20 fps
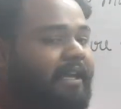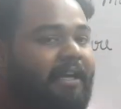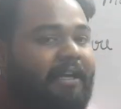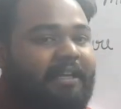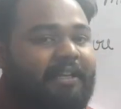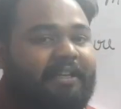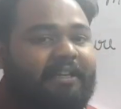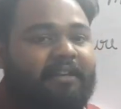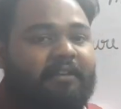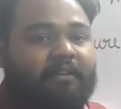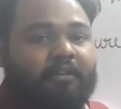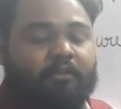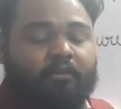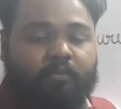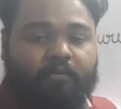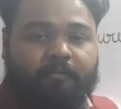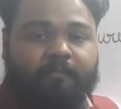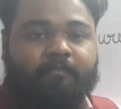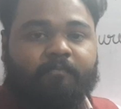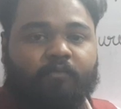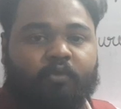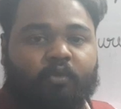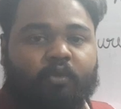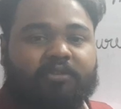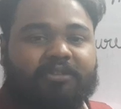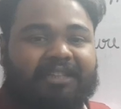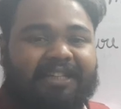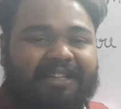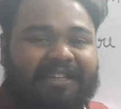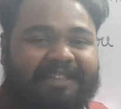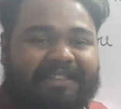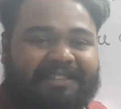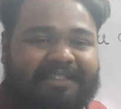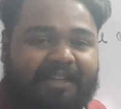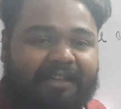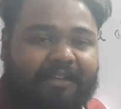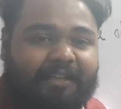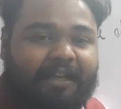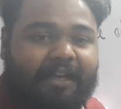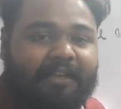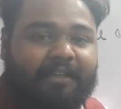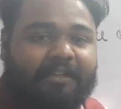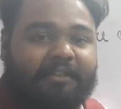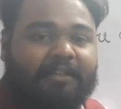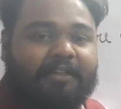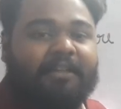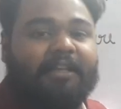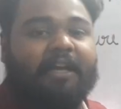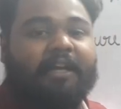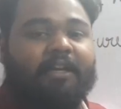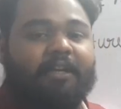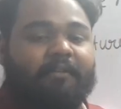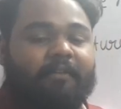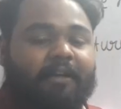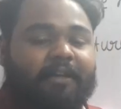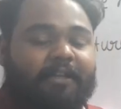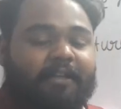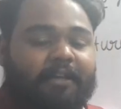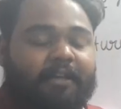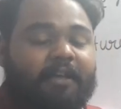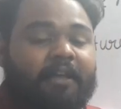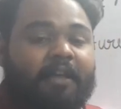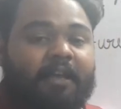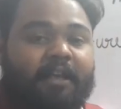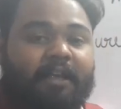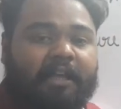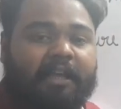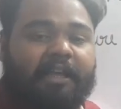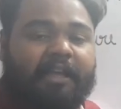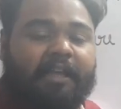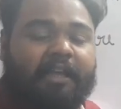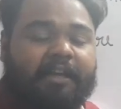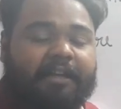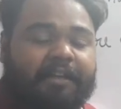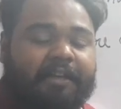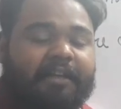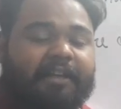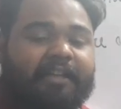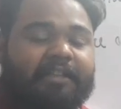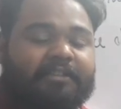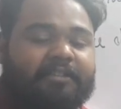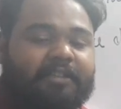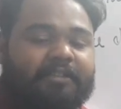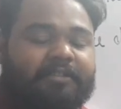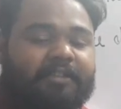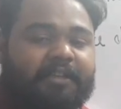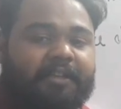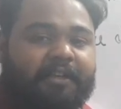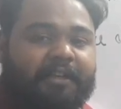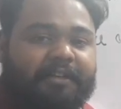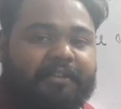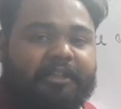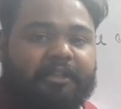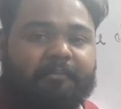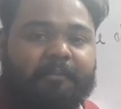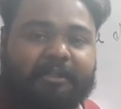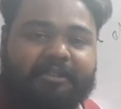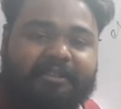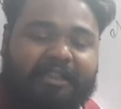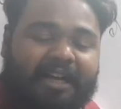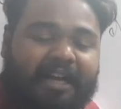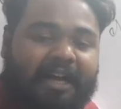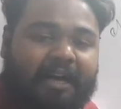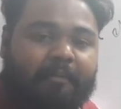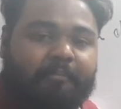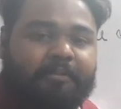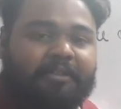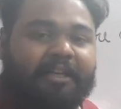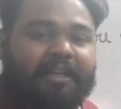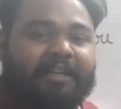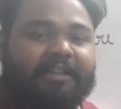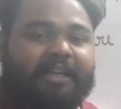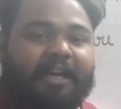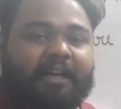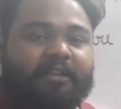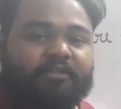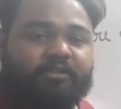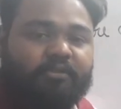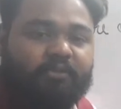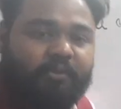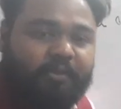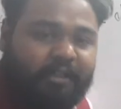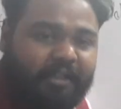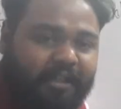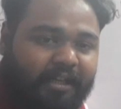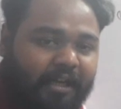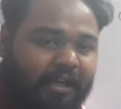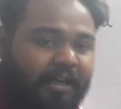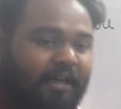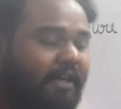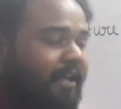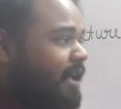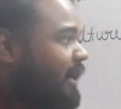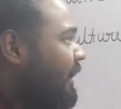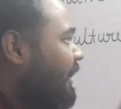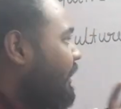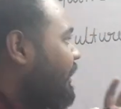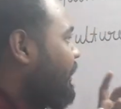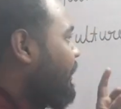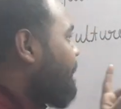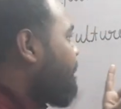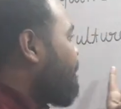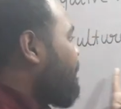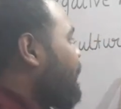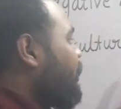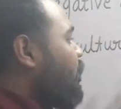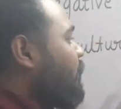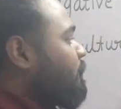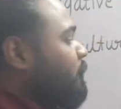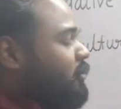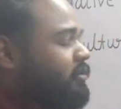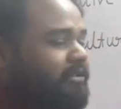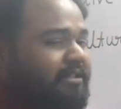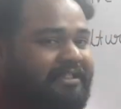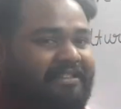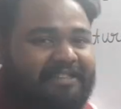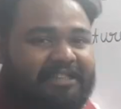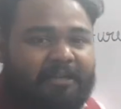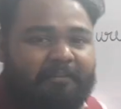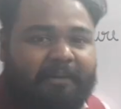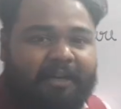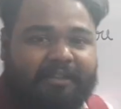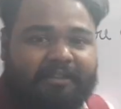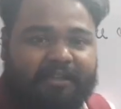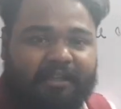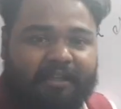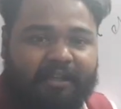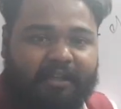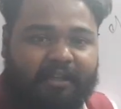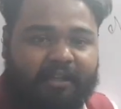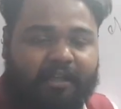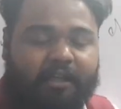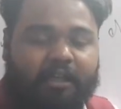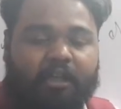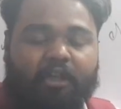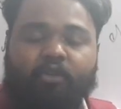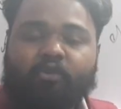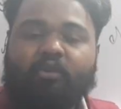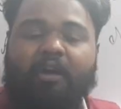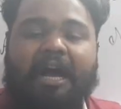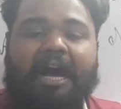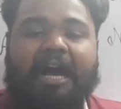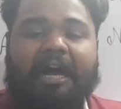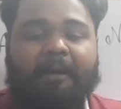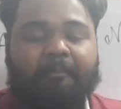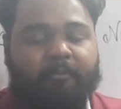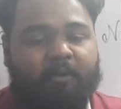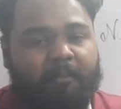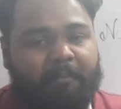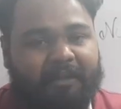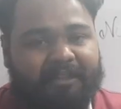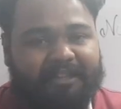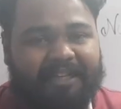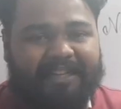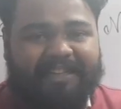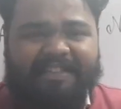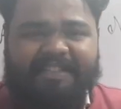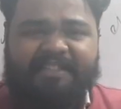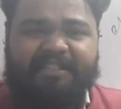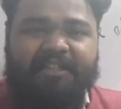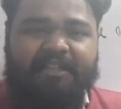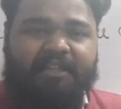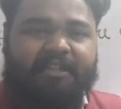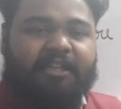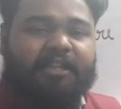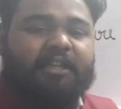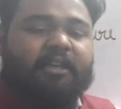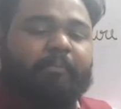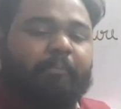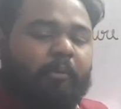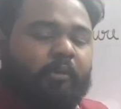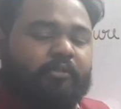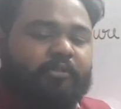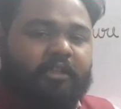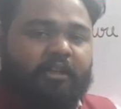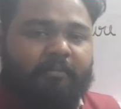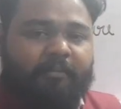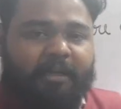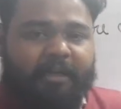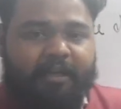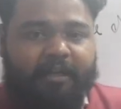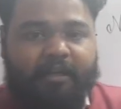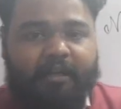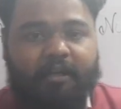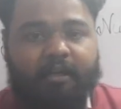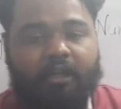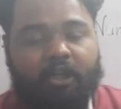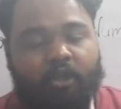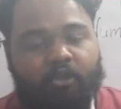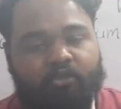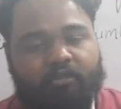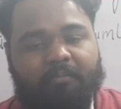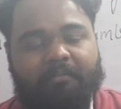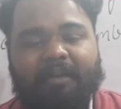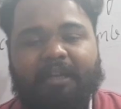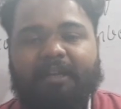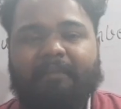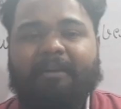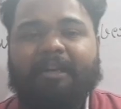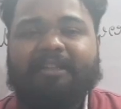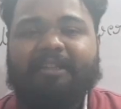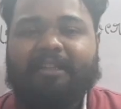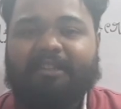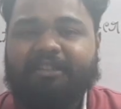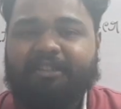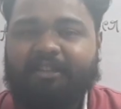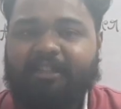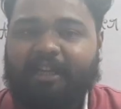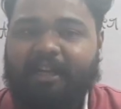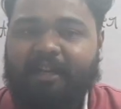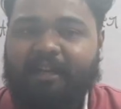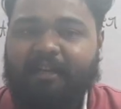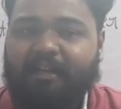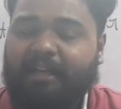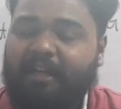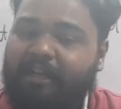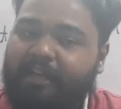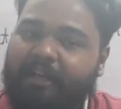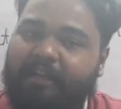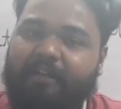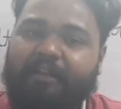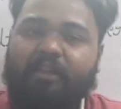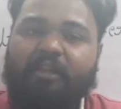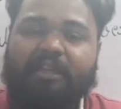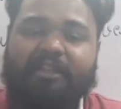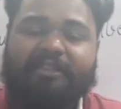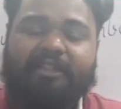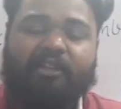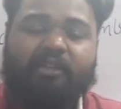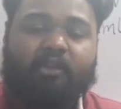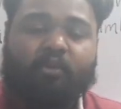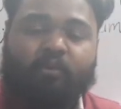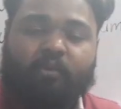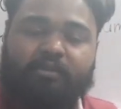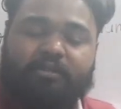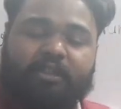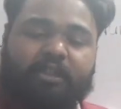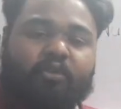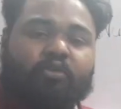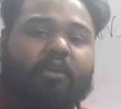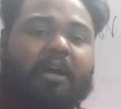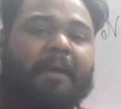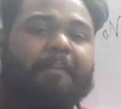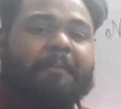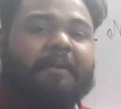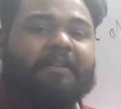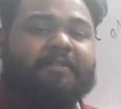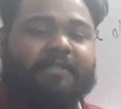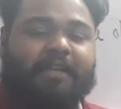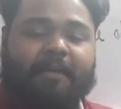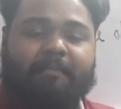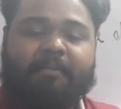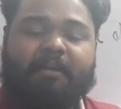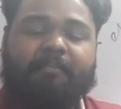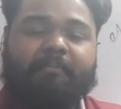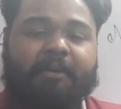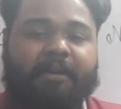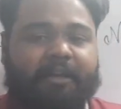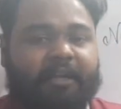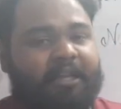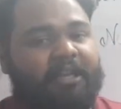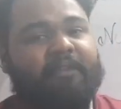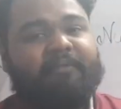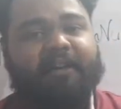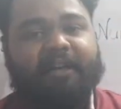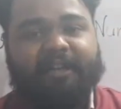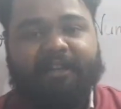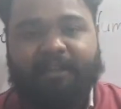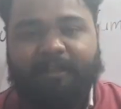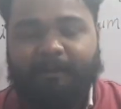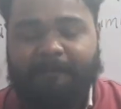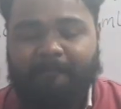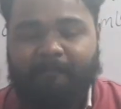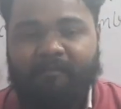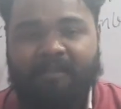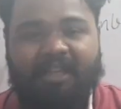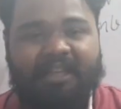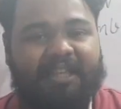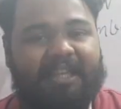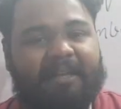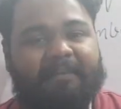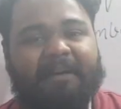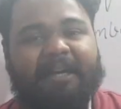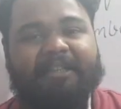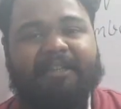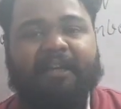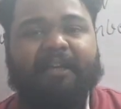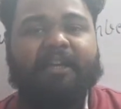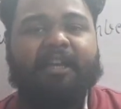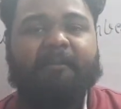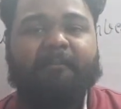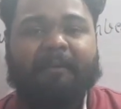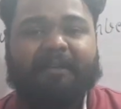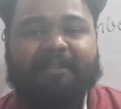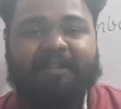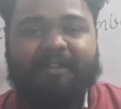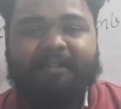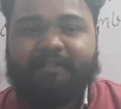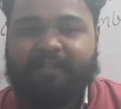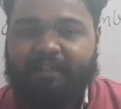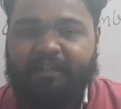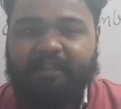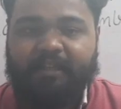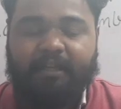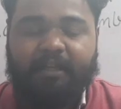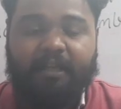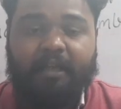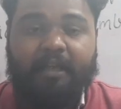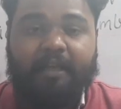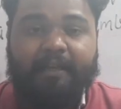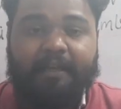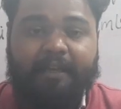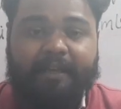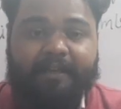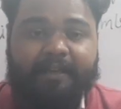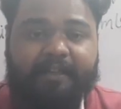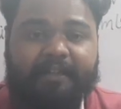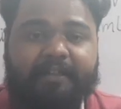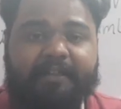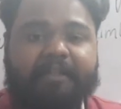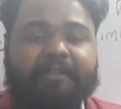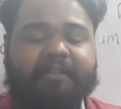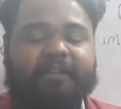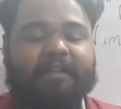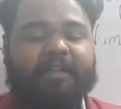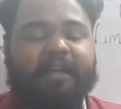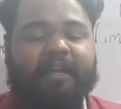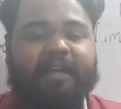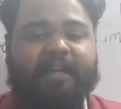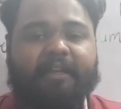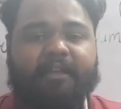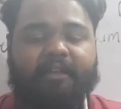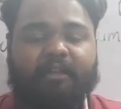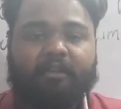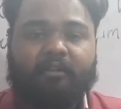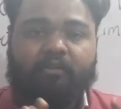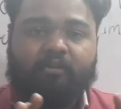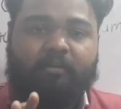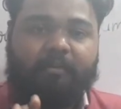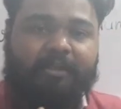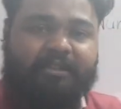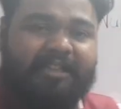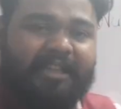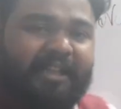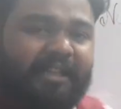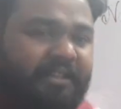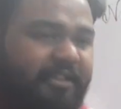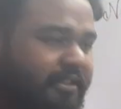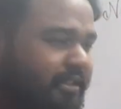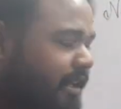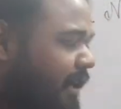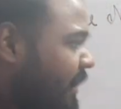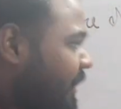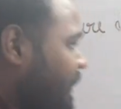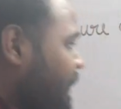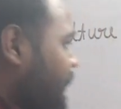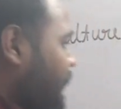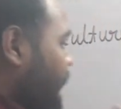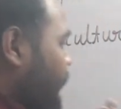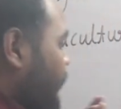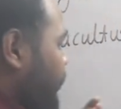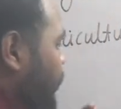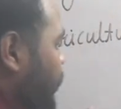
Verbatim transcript: यानी कि क्वेश्चन की संख्या कितनी आने वाली है एग्रीकल्चर से रिलेटेड बच्चा जरा ध्यान से सुनिएगा नंबर ऑफ क्वेश्चंस की बात करेंगे ना तो आपको पता है कि जीके के पोर्शन में आएगा तो मेरी बात एक चीज़ ध्यान रखना एग्रीकल्चर के क्वेश्चन तो आपके एग्जाम में बनने ही वाले हैं ये बात 100 परसेंट सही है लेकिन कितने आएंगे तो बच्चा एक चीज़ ध्यान रखना